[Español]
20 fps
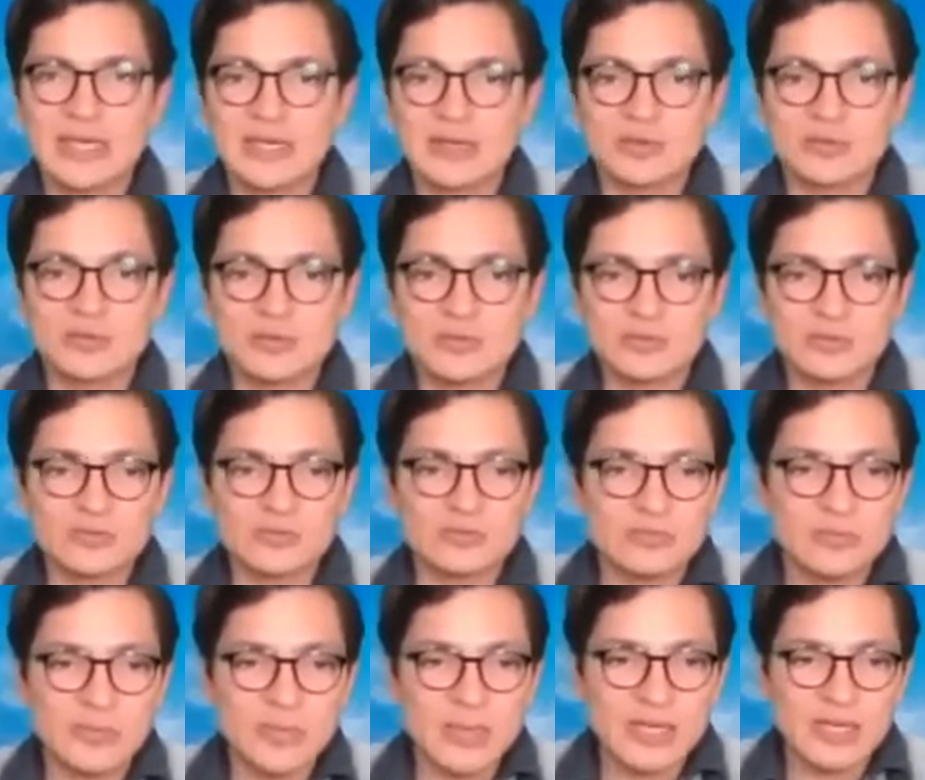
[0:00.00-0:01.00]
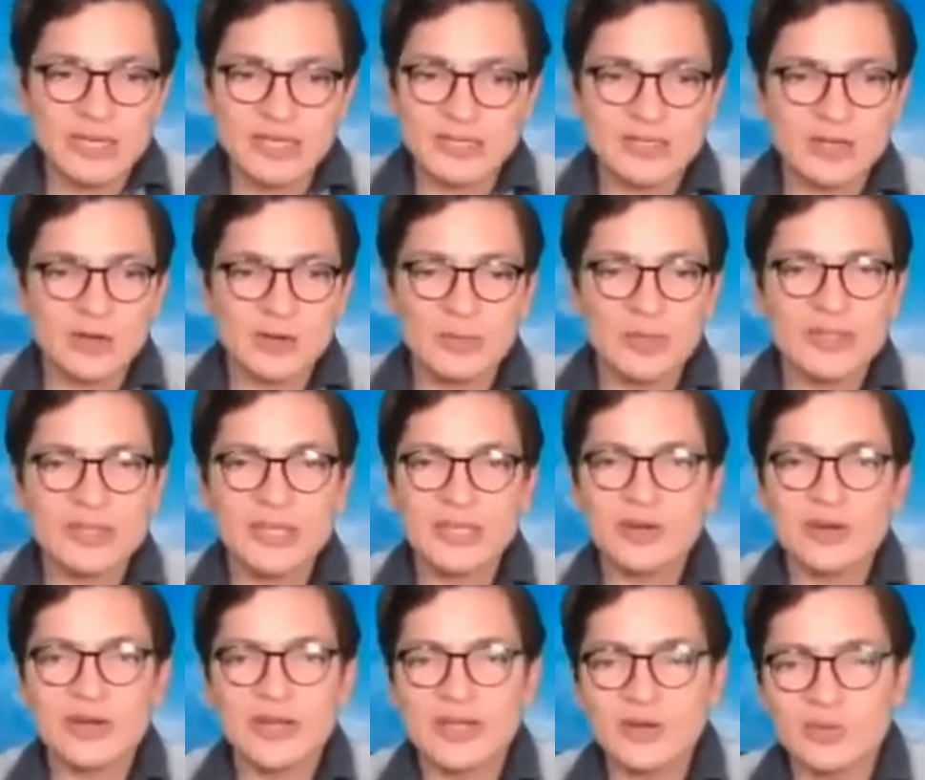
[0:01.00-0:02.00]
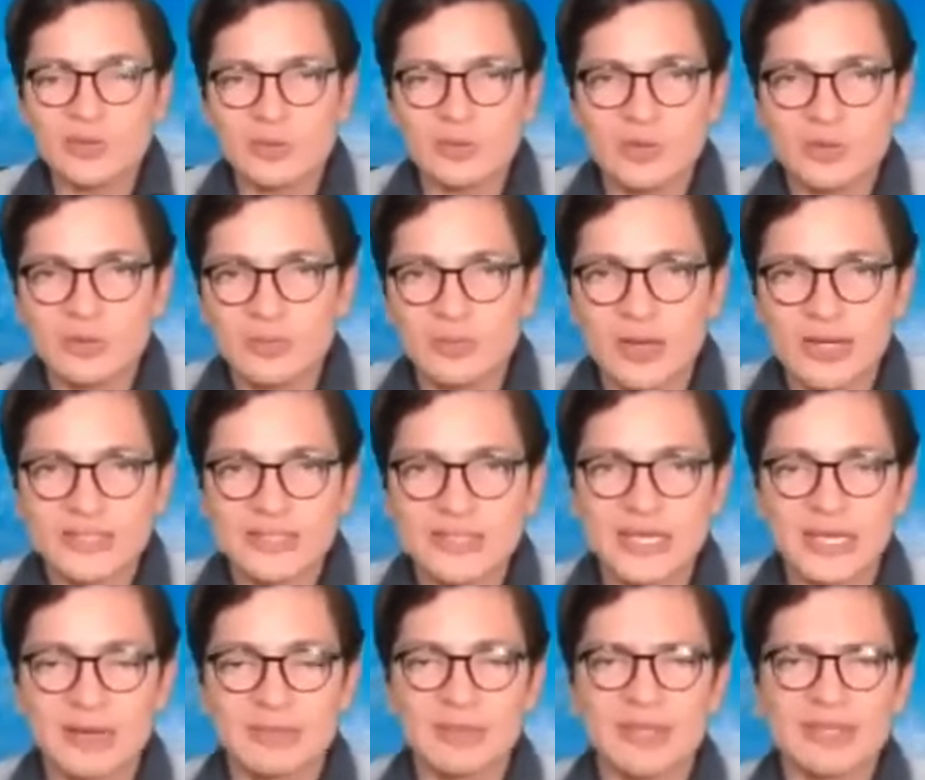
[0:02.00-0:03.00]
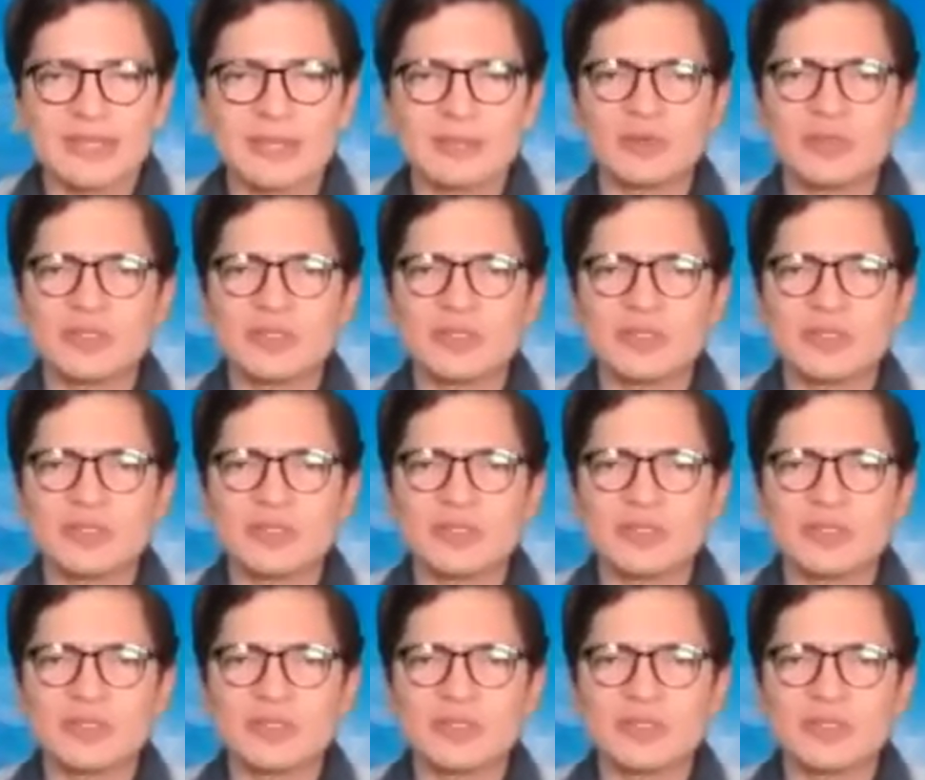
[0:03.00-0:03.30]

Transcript: en un, que se convirtieron en humo, básicamente.